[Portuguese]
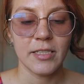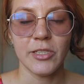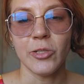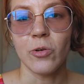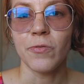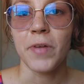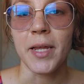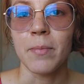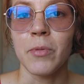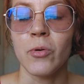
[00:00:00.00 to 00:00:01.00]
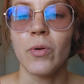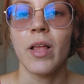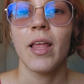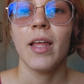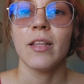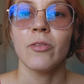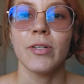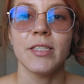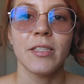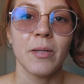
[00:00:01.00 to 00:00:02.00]
de novembro,
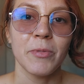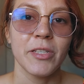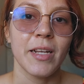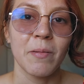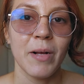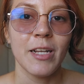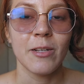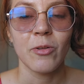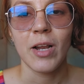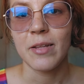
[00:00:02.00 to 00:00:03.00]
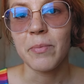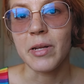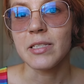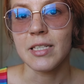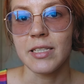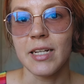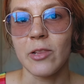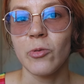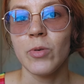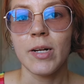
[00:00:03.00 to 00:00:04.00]
nós estamos trabalhando lá no plano de
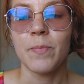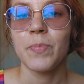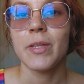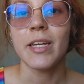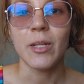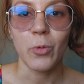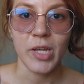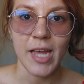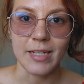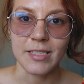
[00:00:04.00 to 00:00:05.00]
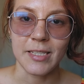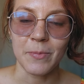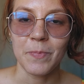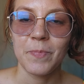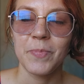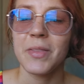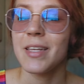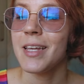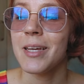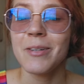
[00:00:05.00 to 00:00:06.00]
assinatura e no Yasha,
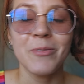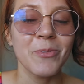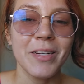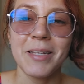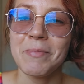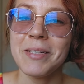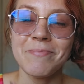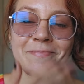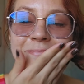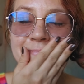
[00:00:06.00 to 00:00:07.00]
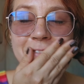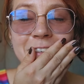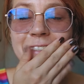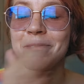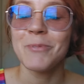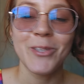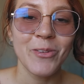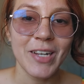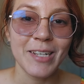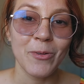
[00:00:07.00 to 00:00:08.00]
que é um anime, nossa,
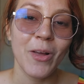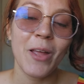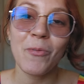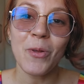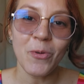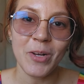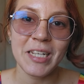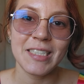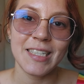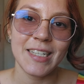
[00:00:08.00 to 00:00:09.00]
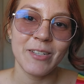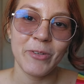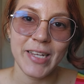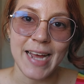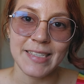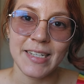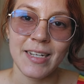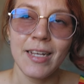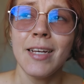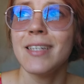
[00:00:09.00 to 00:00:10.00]
muito lindo. Eu não conhecia no Yasha.
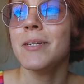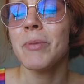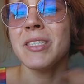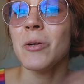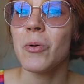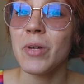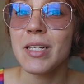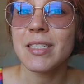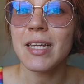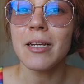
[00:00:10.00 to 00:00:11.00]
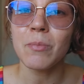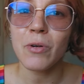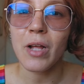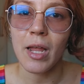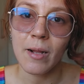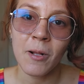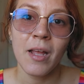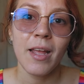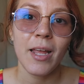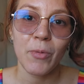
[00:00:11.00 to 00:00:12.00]
Tipo assim, eu conhecia porque
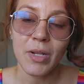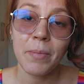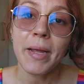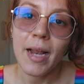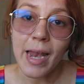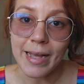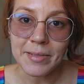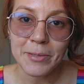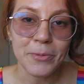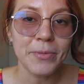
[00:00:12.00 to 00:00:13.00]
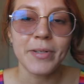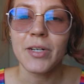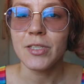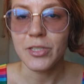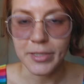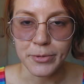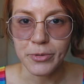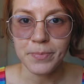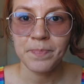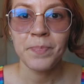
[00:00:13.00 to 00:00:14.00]
é um anime clássico,
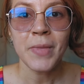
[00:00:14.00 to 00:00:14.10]
antigo.